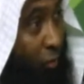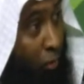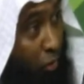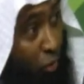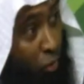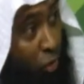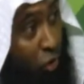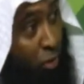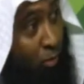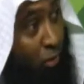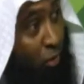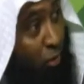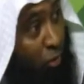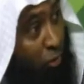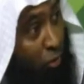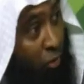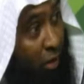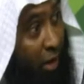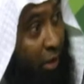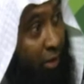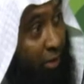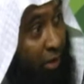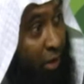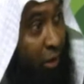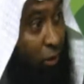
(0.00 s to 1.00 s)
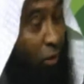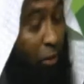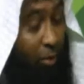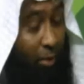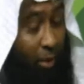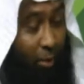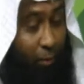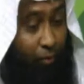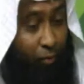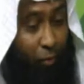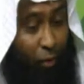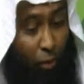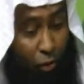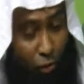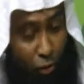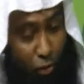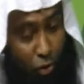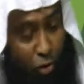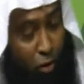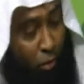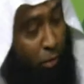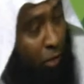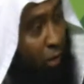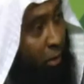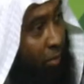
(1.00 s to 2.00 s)
অত সময় অজু রাখতেই হবে যত
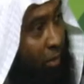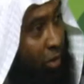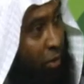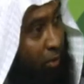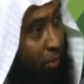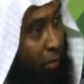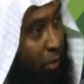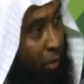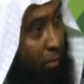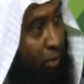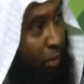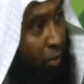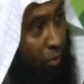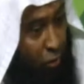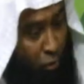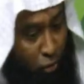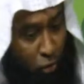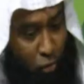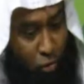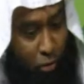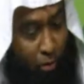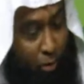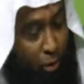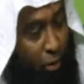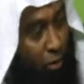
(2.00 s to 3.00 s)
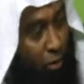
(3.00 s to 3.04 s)
সময় নমাজ পড়বেন তত সময়